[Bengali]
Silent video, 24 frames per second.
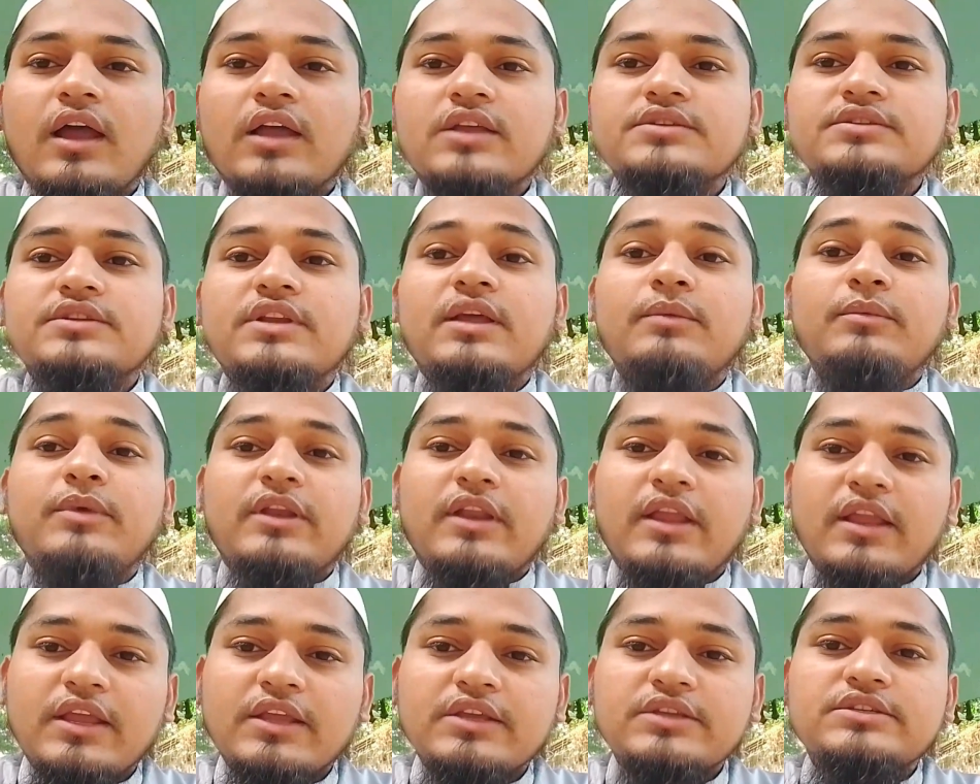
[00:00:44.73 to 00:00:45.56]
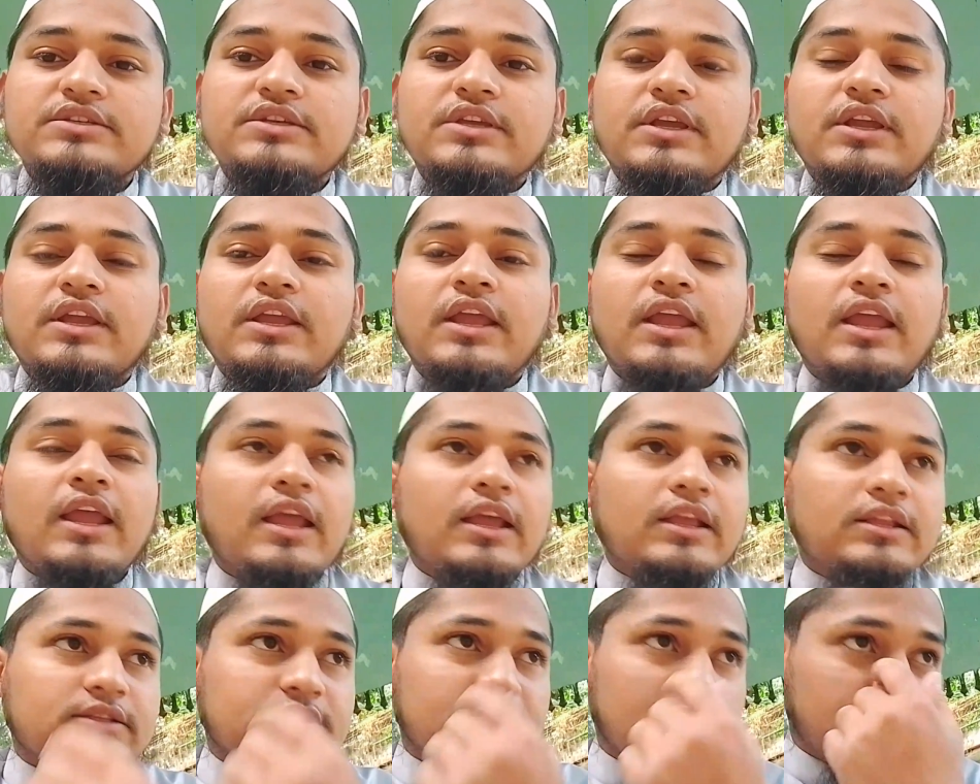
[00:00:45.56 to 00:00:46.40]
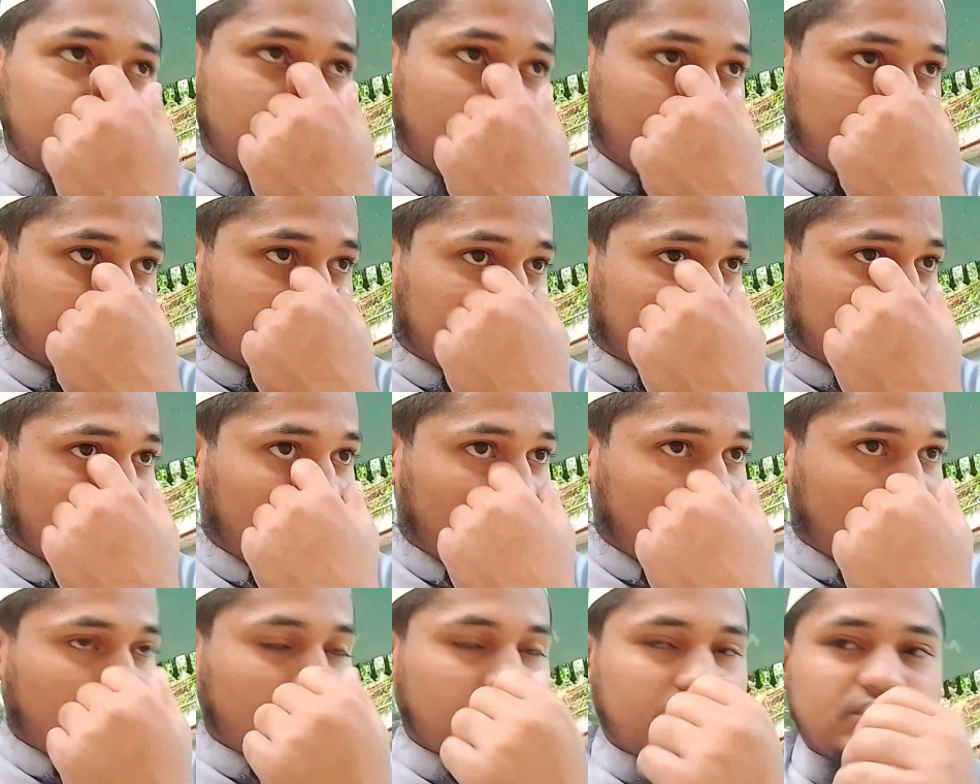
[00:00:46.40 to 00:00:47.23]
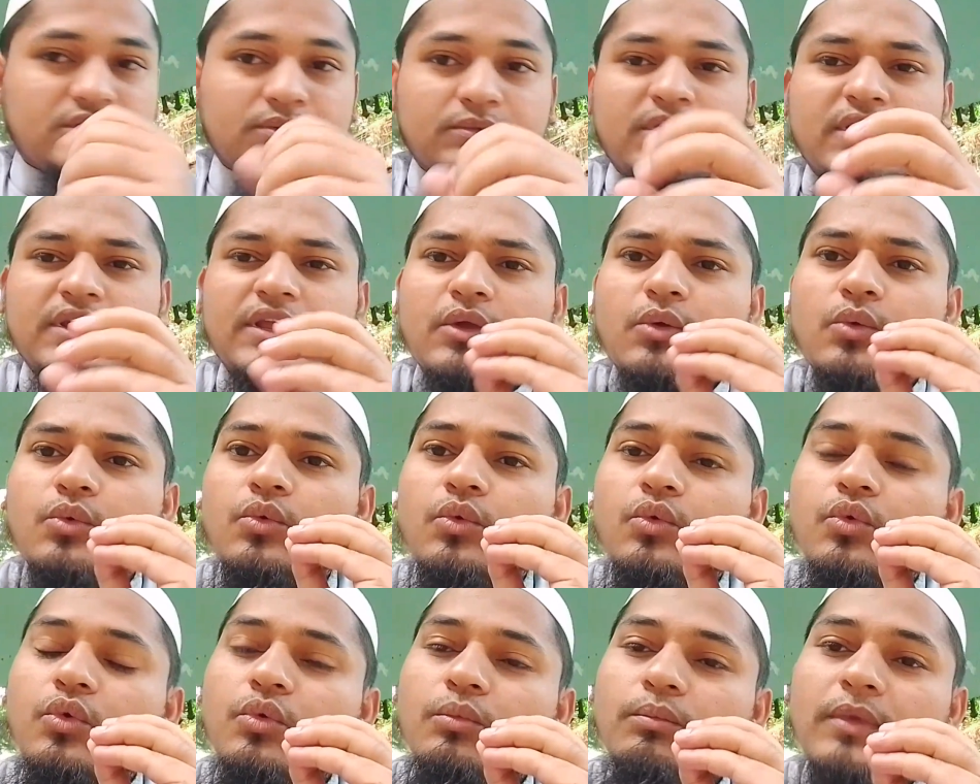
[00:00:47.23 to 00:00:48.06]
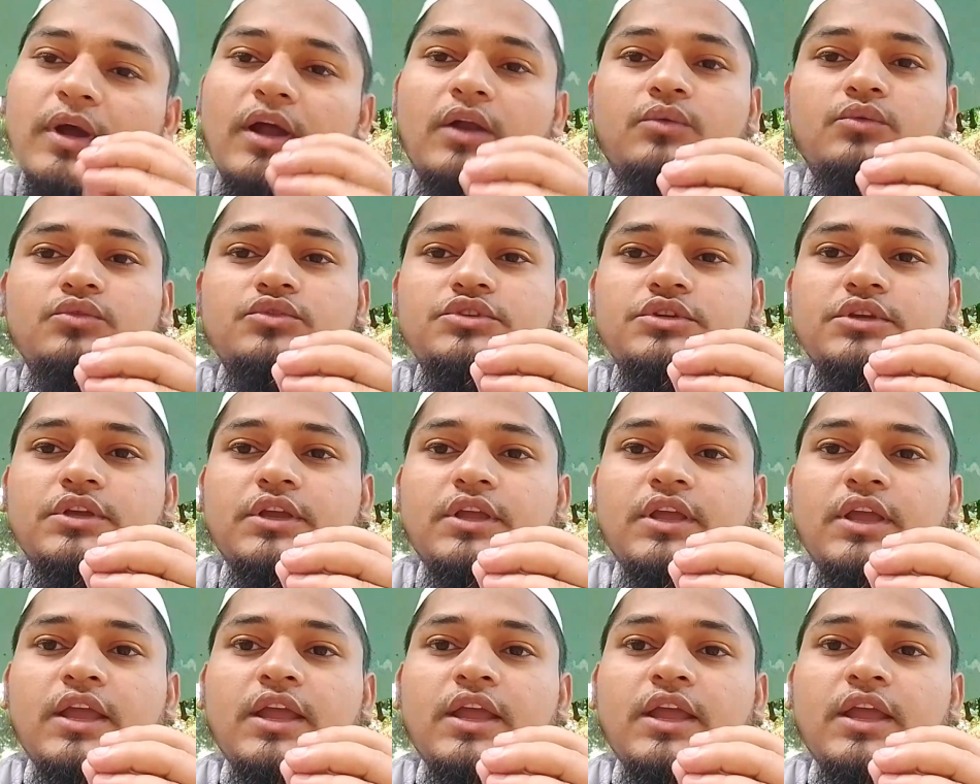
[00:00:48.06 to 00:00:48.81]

আসলাম অ্যান্ড এসে যে সমস্যাগুলো হয়েছে মানে কোনো মানুষে